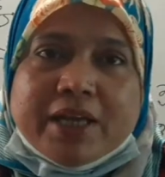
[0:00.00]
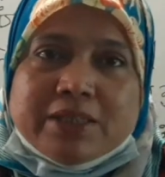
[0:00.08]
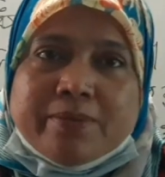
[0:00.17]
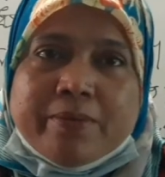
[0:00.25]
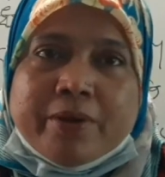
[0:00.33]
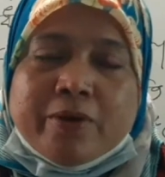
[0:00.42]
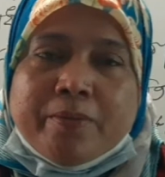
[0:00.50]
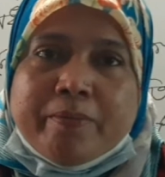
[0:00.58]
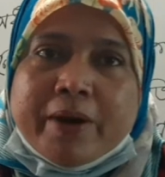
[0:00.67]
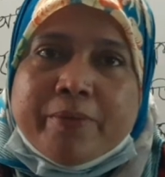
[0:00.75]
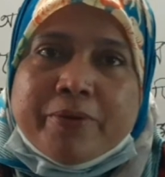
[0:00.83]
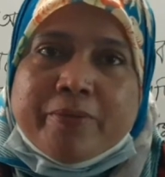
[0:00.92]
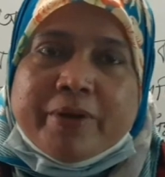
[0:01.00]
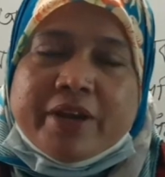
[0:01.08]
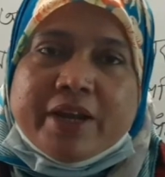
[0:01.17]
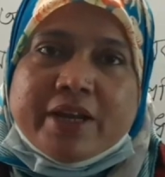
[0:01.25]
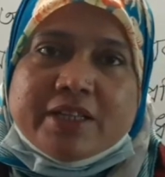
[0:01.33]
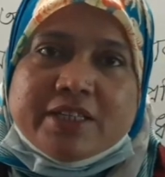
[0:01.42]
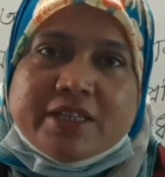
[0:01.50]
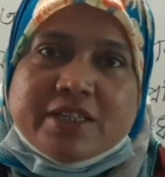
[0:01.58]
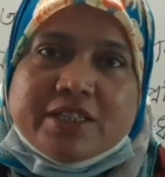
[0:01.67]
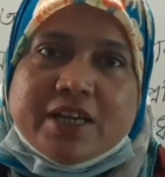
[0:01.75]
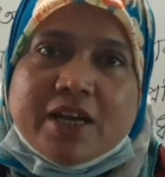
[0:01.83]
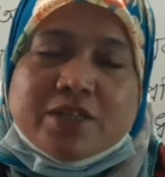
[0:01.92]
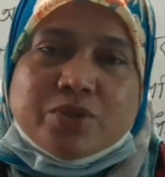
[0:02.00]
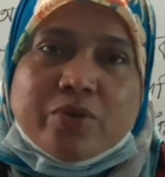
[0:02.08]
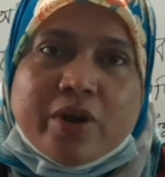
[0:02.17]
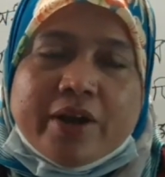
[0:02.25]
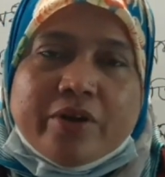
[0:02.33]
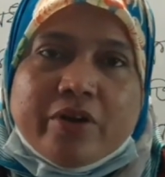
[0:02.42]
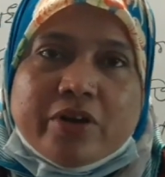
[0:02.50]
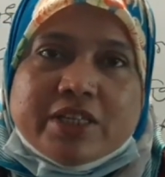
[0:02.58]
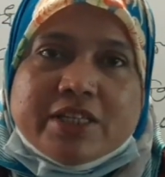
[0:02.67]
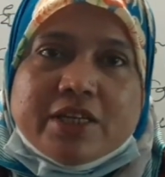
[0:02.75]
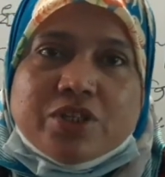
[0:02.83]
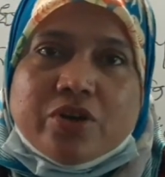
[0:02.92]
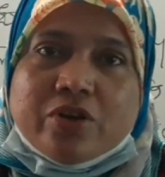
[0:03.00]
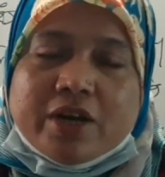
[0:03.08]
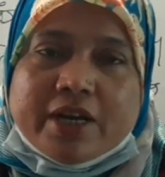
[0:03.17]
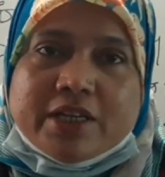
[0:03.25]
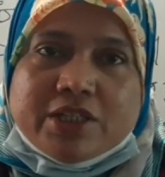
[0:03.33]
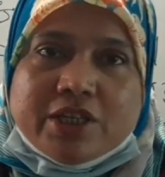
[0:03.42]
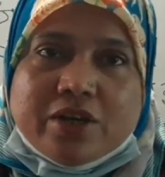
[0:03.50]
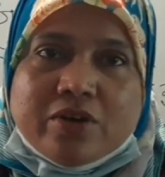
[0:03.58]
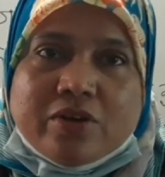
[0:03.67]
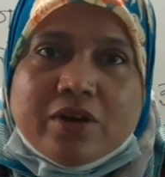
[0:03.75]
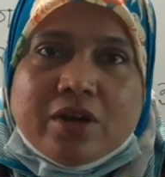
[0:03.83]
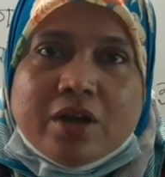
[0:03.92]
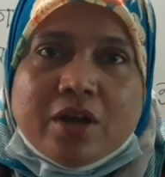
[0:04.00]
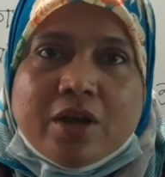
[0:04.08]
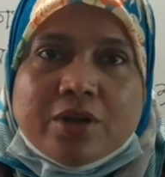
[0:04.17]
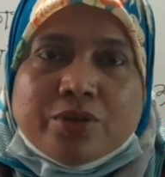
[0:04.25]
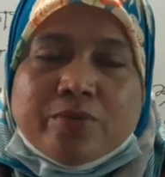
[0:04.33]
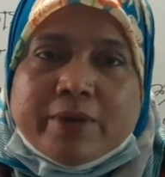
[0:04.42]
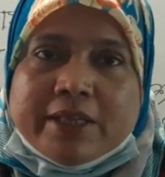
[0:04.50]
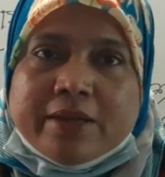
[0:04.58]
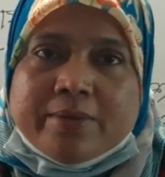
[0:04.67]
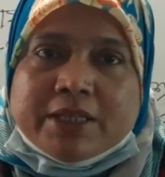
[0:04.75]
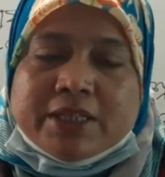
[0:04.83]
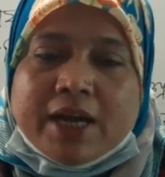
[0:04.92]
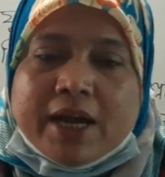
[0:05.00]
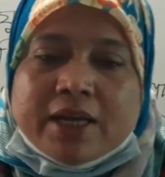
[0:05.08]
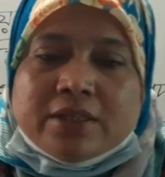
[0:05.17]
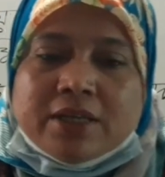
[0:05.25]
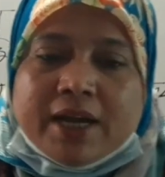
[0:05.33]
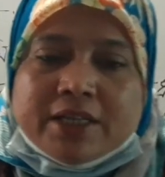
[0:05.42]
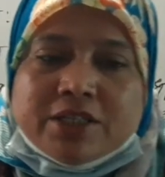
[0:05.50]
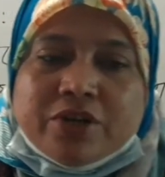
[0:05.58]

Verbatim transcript: আসমা বেগম ব্রাহ্মণবাড়িয়া রেসিডেন্সিয়াল স্কুল অ্যান্ড কলেজের সহকারী শিক্ষক তোমাদের মাঝে আজ হাজির